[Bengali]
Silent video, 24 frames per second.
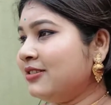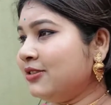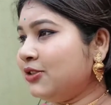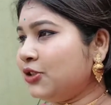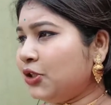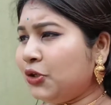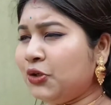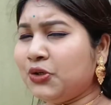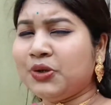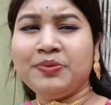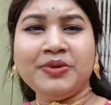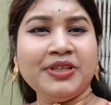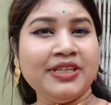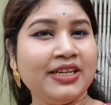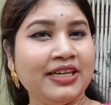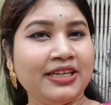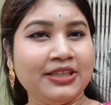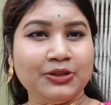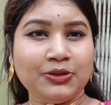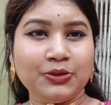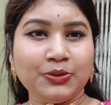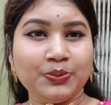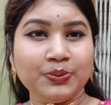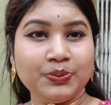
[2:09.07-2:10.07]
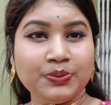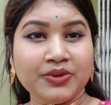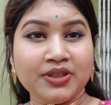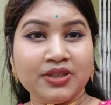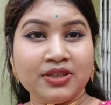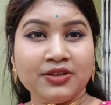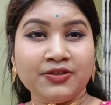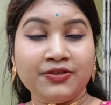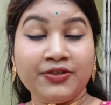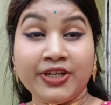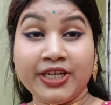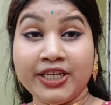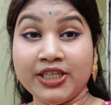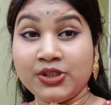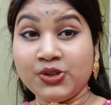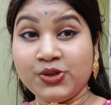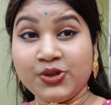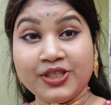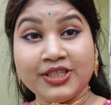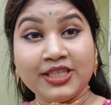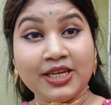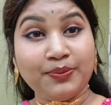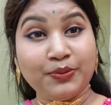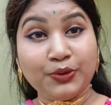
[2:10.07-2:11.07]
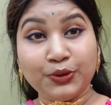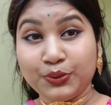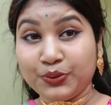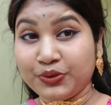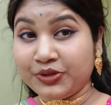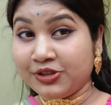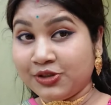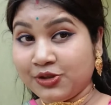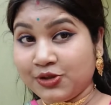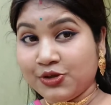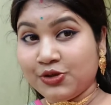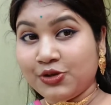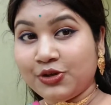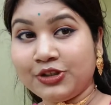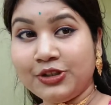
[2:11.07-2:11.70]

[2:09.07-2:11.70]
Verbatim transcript: চলো আমি একদম ফ্রেশ হয়ে তারপর তোমাদের সঙ্গে